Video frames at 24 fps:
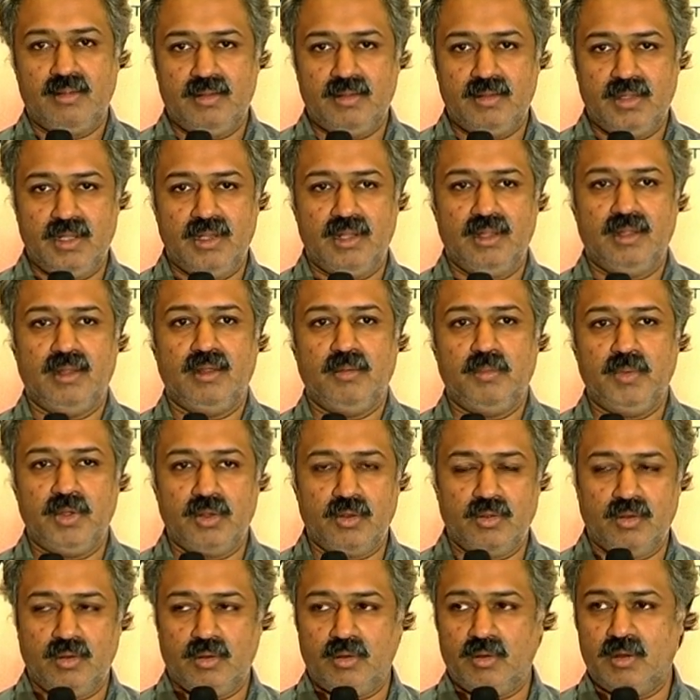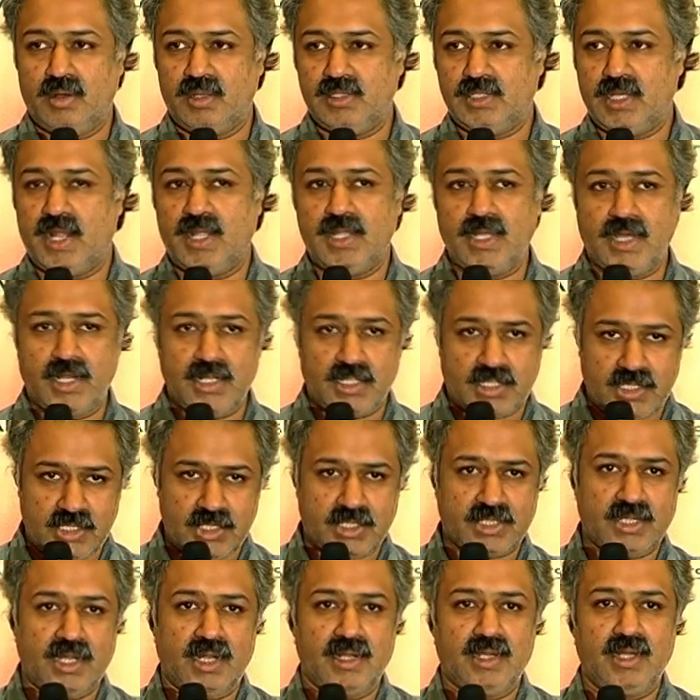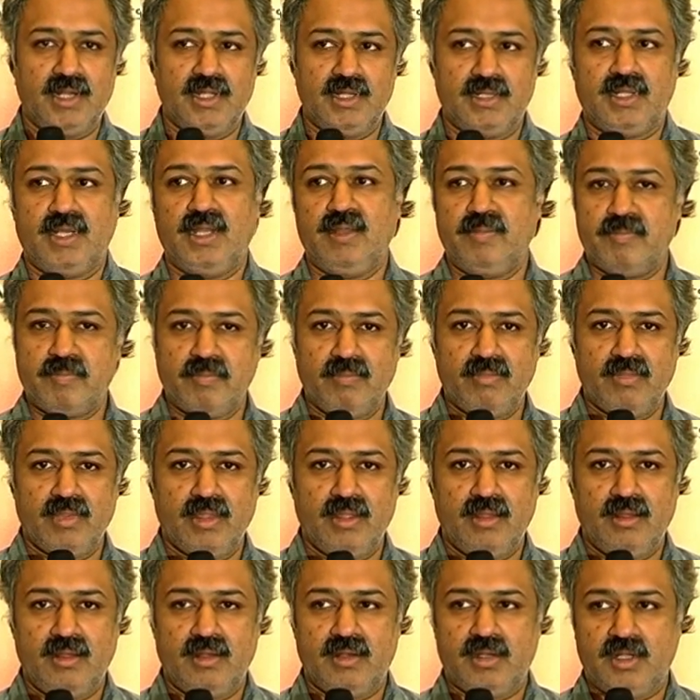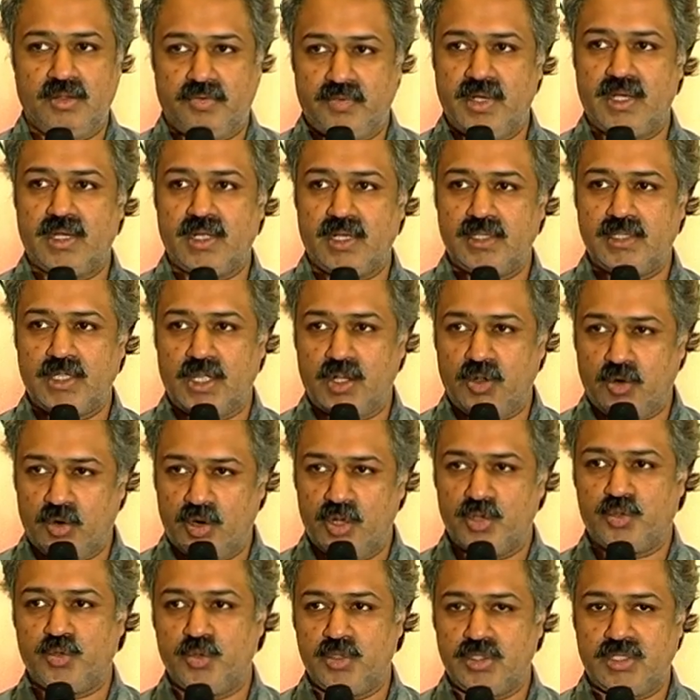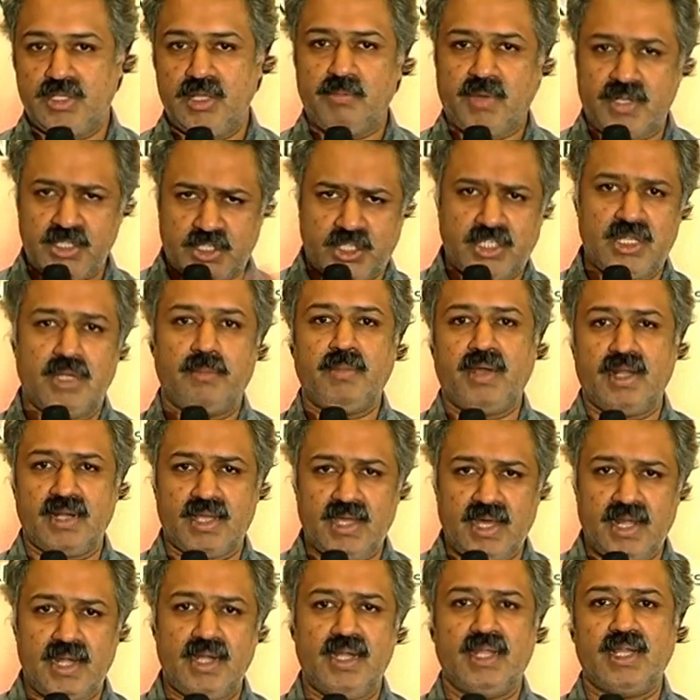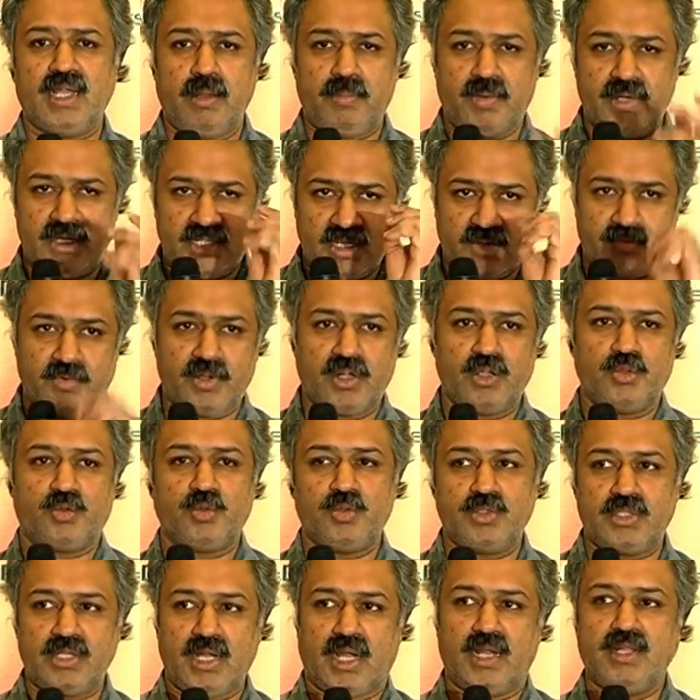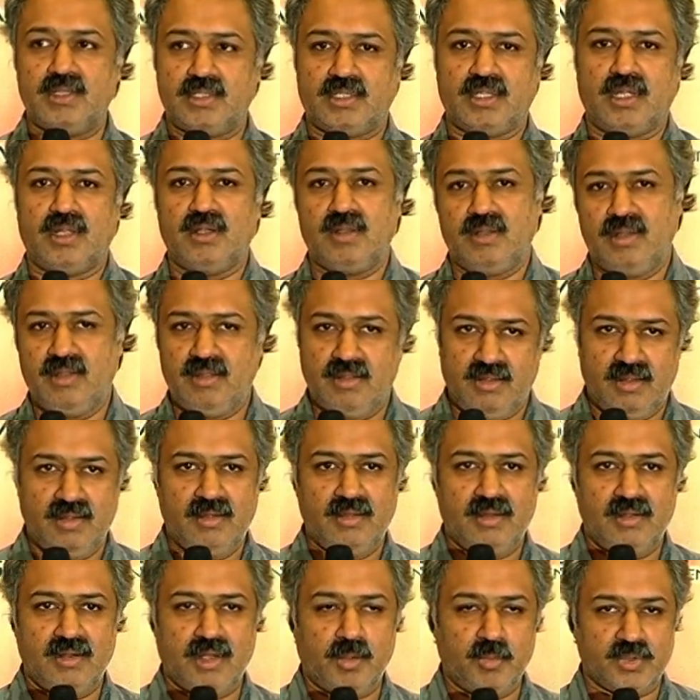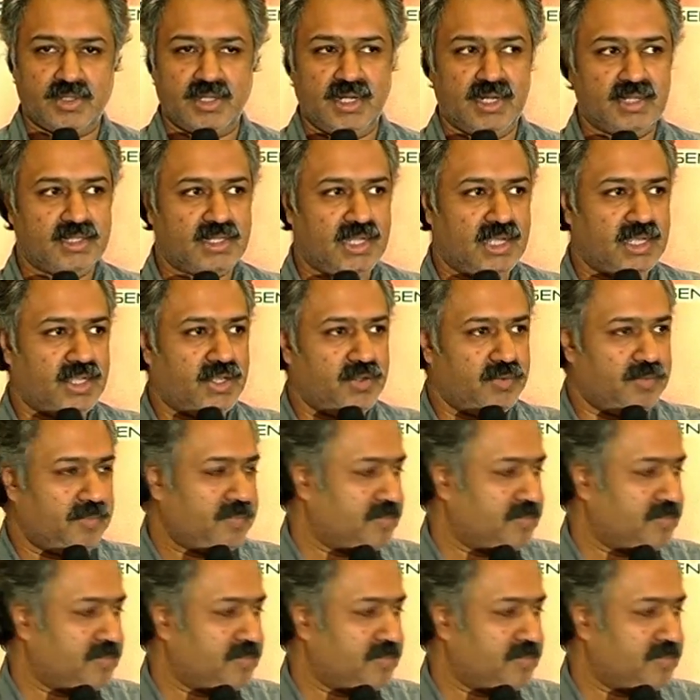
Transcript: దీన్ని మీరు జనాన్ని దగ్గరికి తీసుకెళ్ళగలిగితే డెఫినెట్గా జనం కూడా చూసి మంచి సినిమాని గ్యారంటీ కాబట్టి డెఫినెట్గా చూసి ఆనందిస్తాను నమ్ముతున్నాను థ్యాంక్ యూ